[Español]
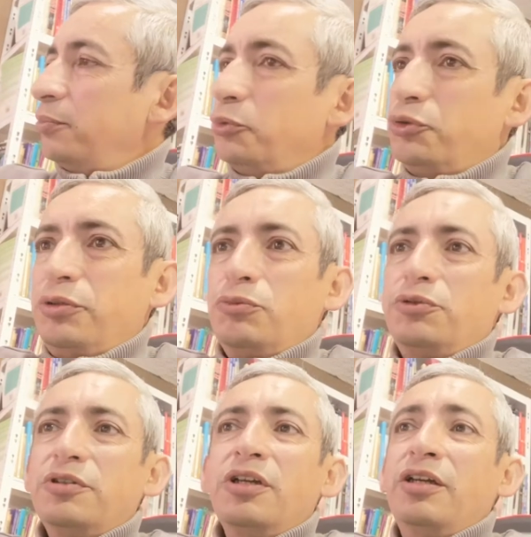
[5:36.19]
le
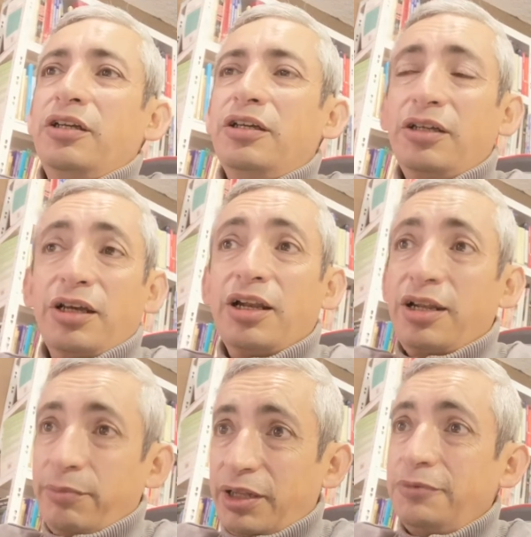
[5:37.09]
pusimos y,
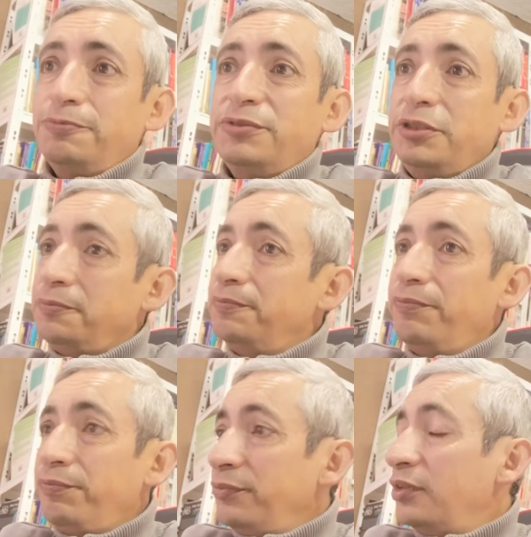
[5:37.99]
la miel, ¿sí?
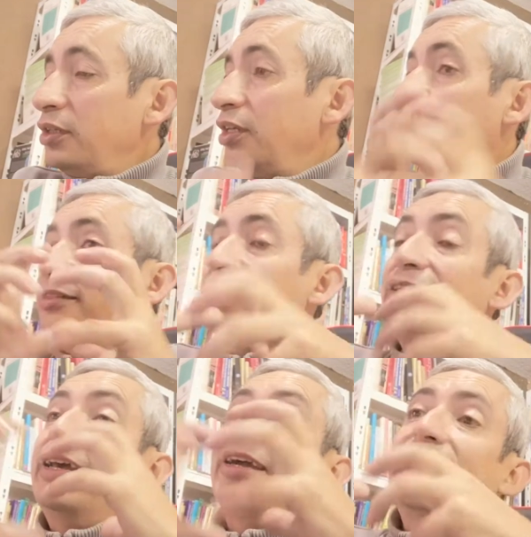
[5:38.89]
Y ya está,
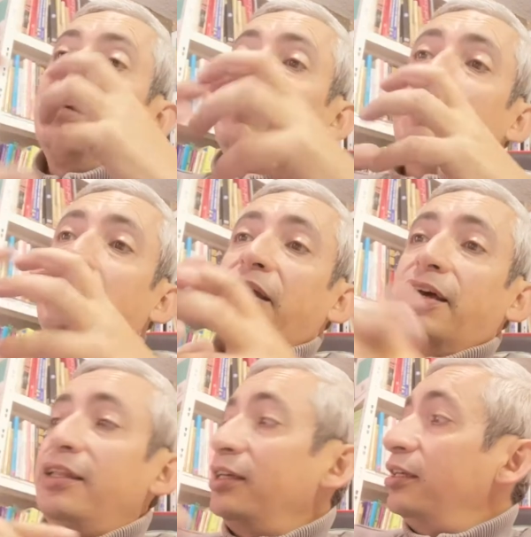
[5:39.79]
y ya queda
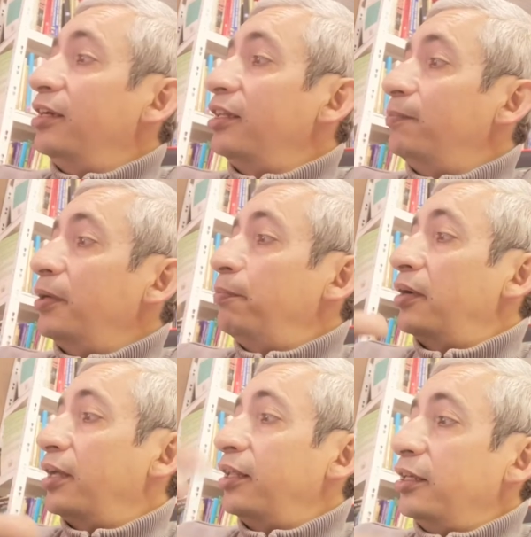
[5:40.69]
preparada, y queda
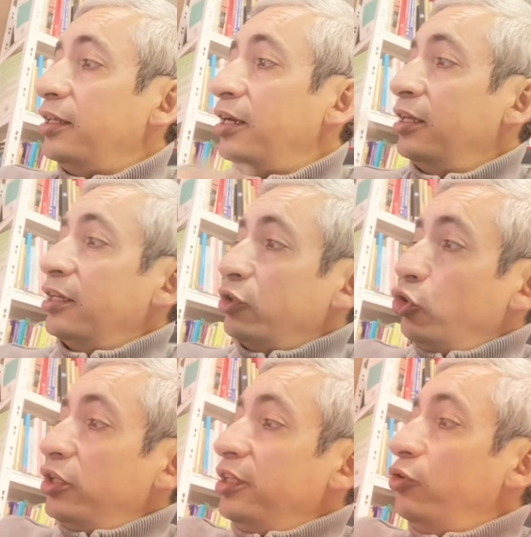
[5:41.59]
preparada ya.
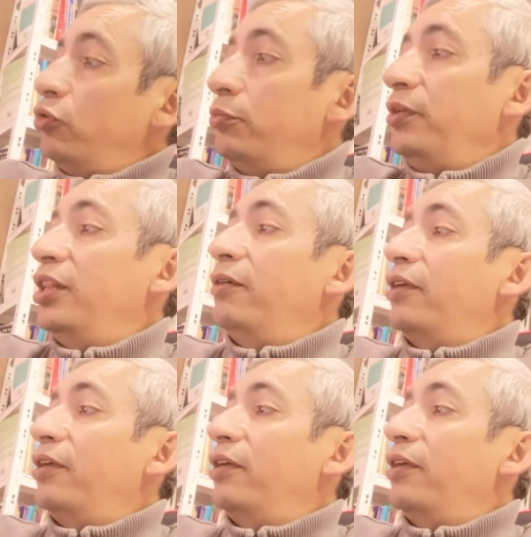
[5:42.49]
Yo le digo miel de